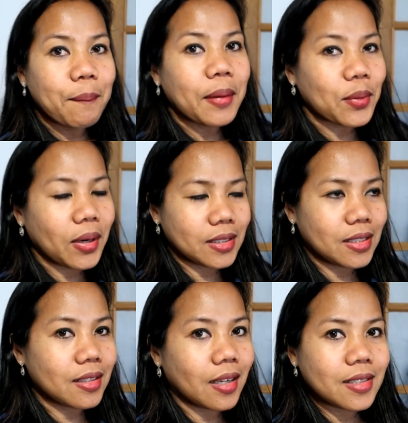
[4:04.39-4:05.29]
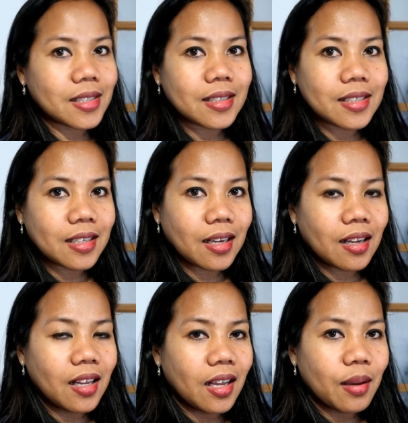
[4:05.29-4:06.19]
Pero as in guys, kasi nga
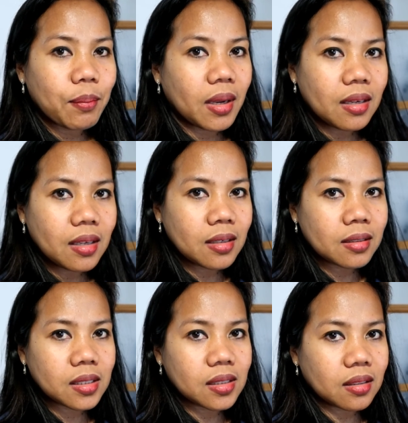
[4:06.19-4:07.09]
many years na